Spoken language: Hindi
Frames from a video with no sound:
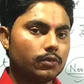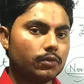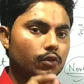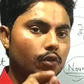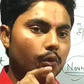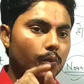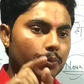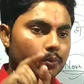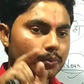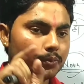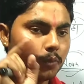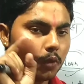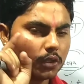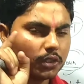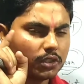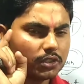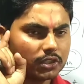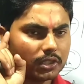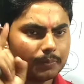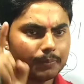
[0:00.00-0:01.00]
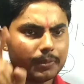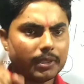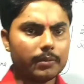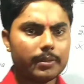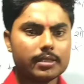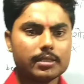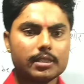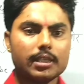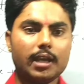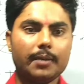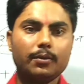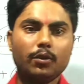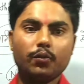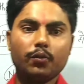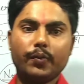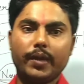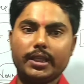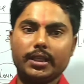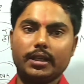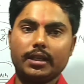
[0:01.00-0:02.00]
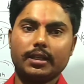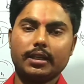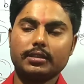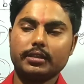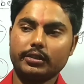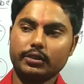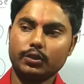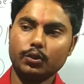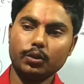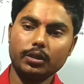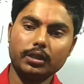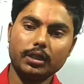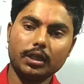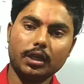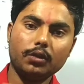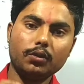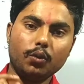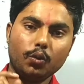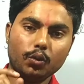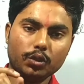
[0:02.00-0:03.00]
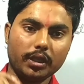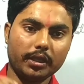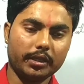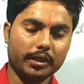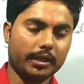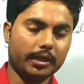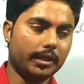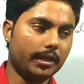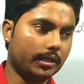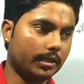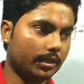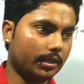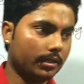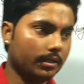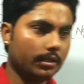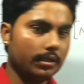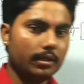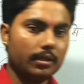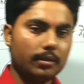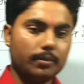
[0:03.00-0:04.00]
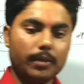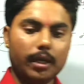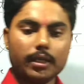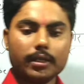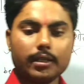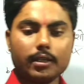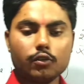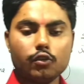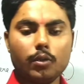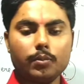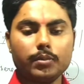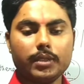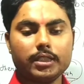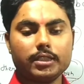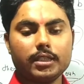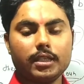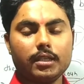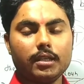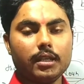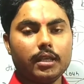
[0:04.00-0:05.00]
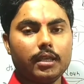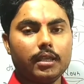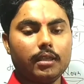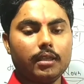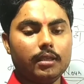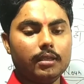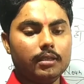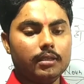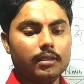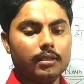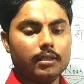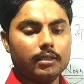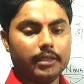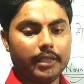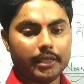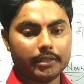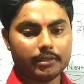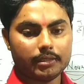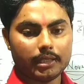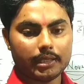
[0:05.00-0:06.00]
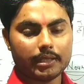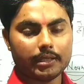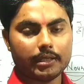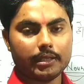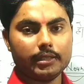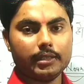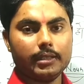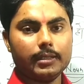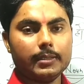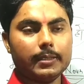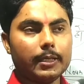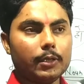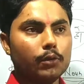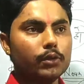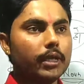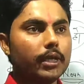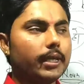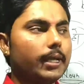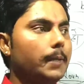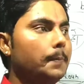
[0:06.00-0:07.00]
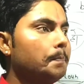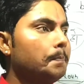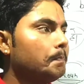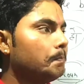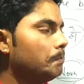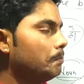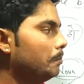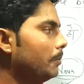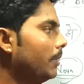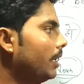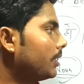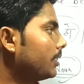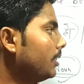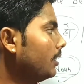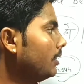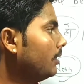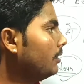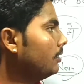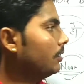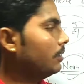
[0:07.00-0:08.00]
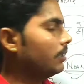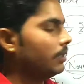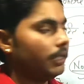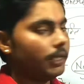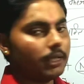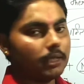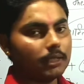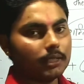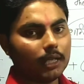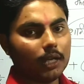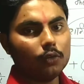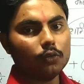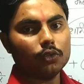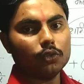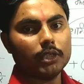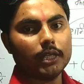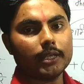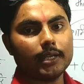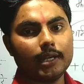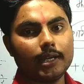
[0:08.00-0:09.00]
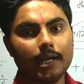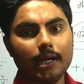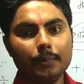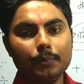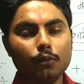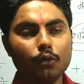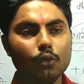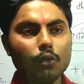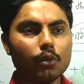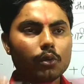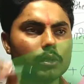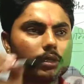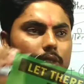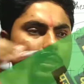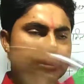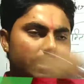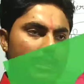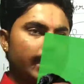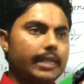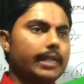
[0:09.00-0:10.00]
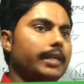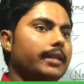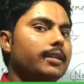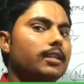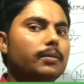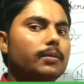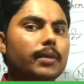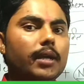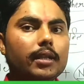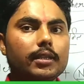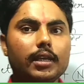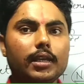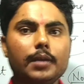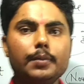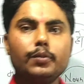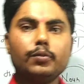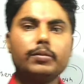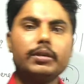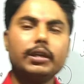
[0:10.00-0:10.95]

जो बहुत ही सिंपल वे से आप लोग पहचान कर सकते हो कि नाउन होता क्या है आखिर मार्कर को हम टच कर रहे हैं देख सकते हैं क्या हो जाएगा मरकर एक नाउन हो जाएगा अब वो किस कैटेगरी में आता है वो